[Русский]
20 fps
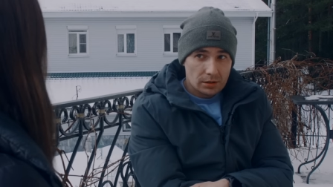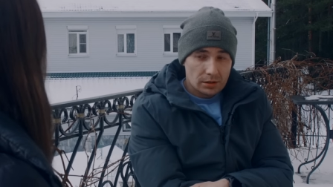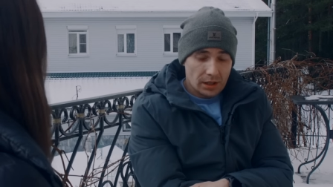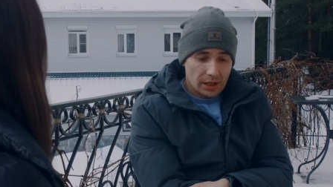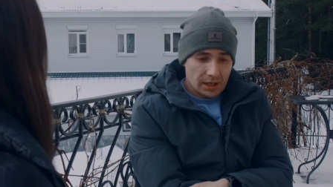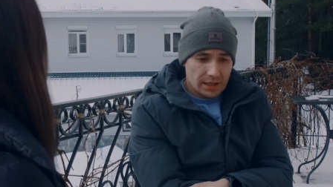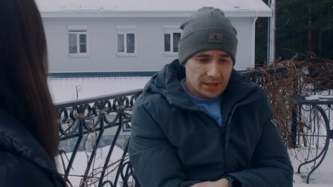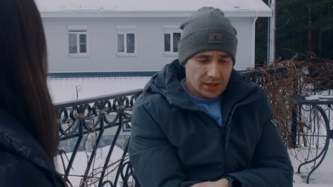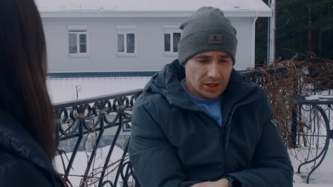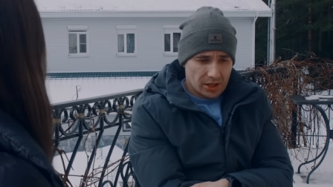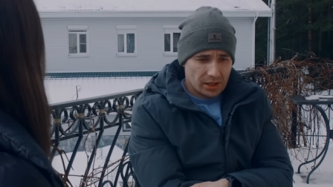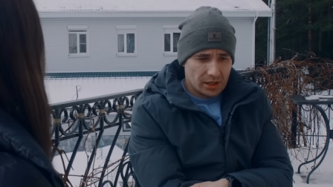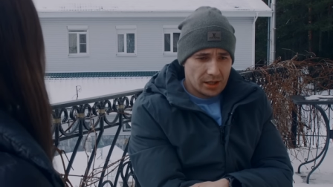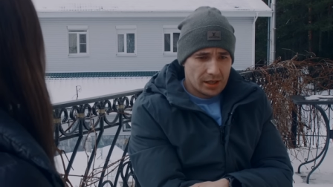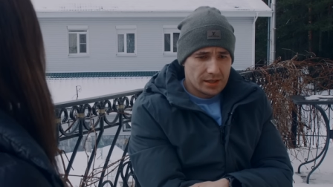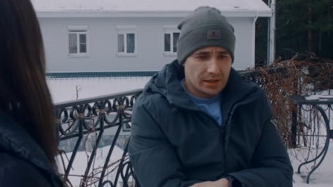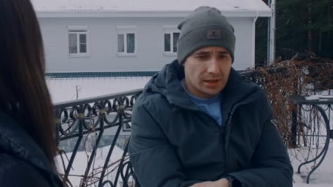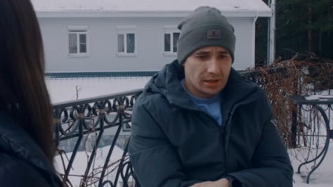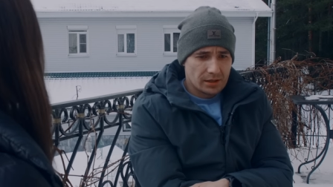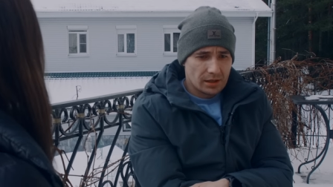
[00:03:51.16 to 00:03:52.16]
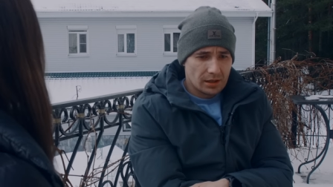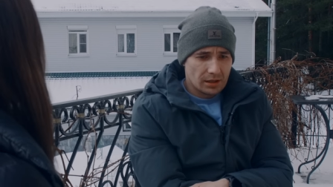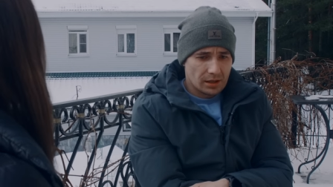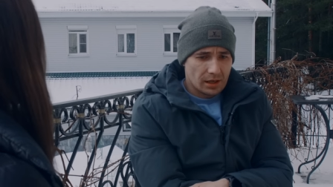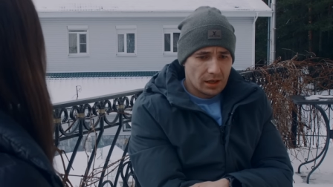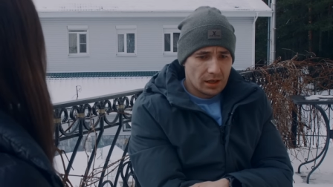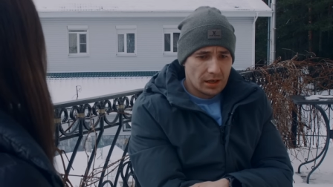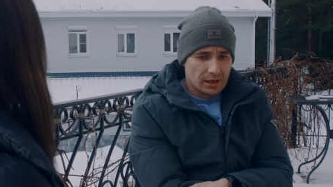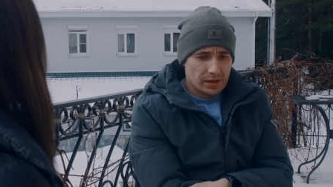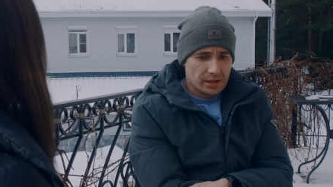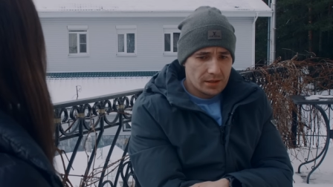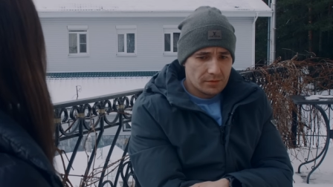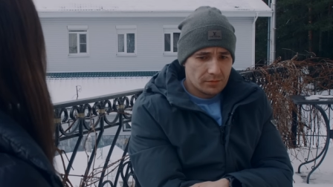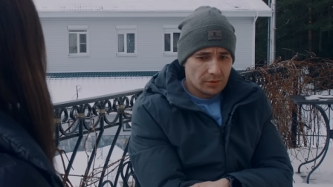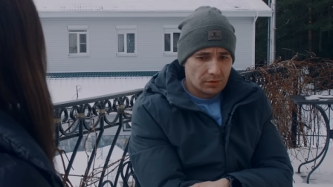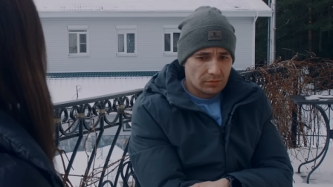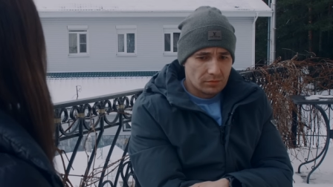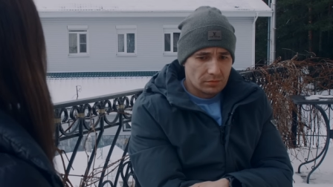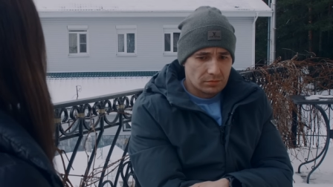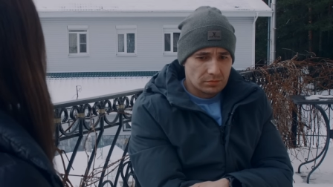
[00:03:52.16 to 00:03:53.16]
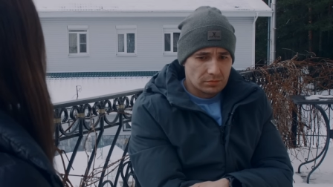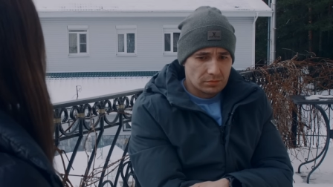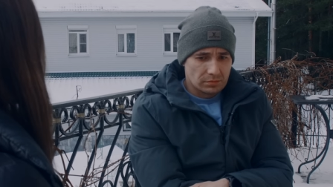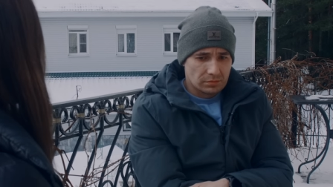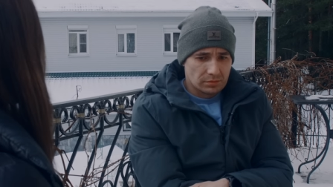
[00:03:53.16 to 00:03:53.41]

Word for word: Да, изначально я страдал алкоголизмом.